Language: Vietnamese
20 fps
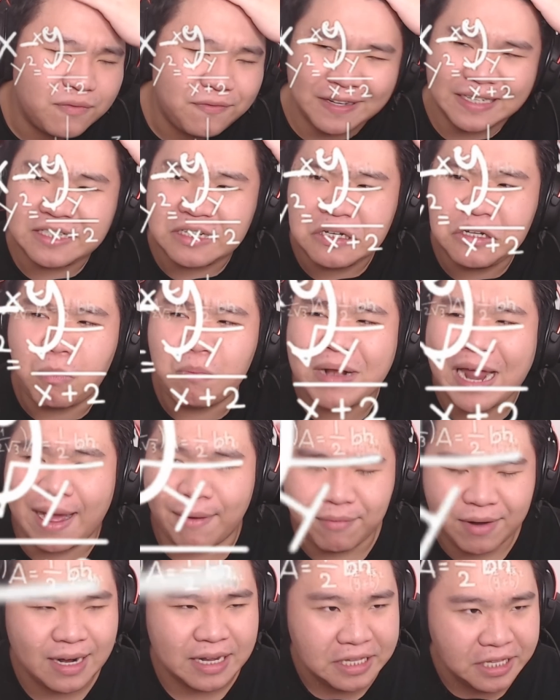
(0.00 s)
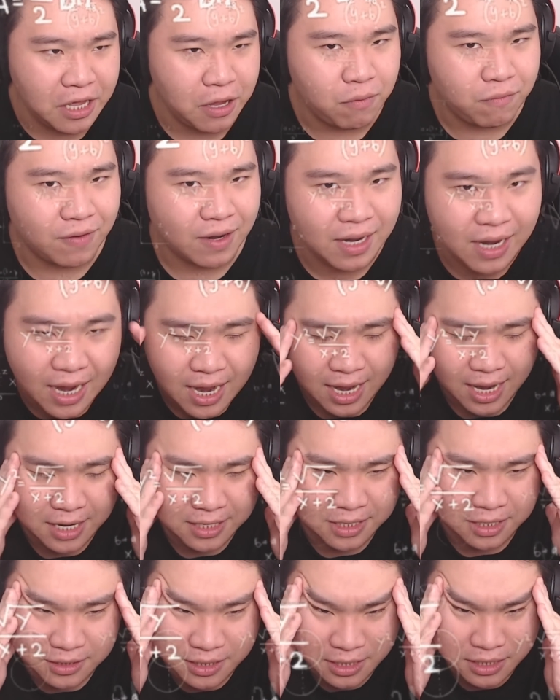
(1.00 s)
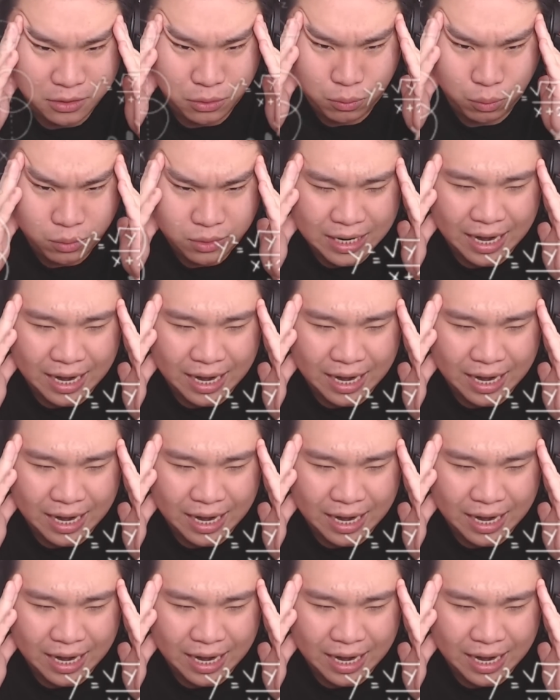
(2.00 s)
phải sử dụng não rất là nhiều và ha, hệ thần kinh của